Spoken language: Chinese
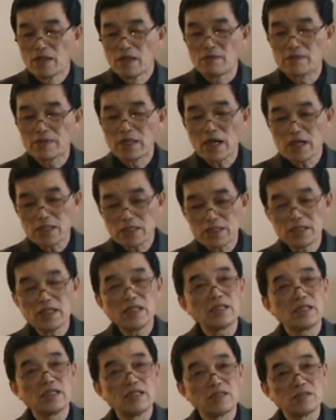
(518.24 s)
那么它适
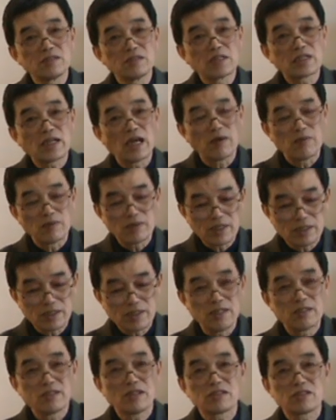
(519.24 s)
应了以后，就改为在
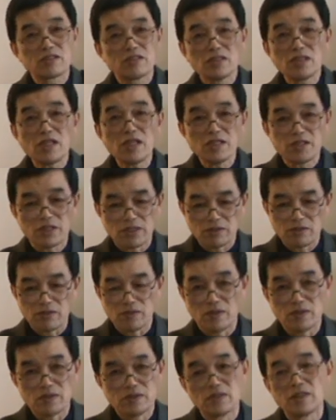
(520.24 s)
地上直立行走，了
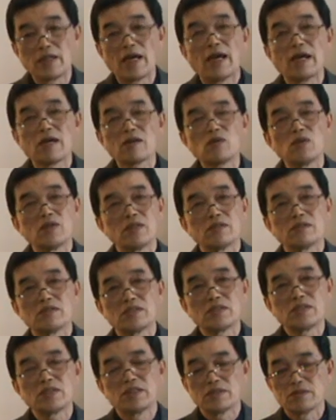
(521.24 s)
就两个腿
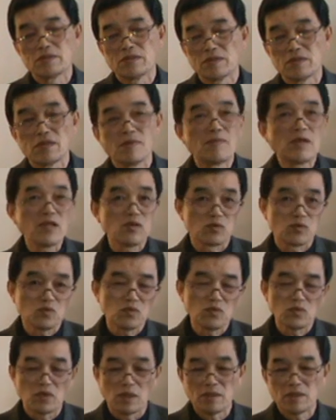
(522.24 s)
直立行走，那没有
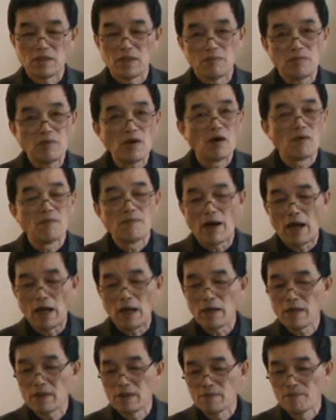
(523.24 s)
树了，不好爬
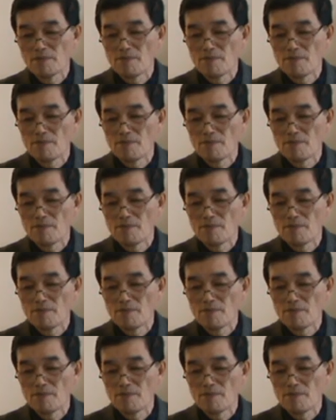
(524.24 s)
了。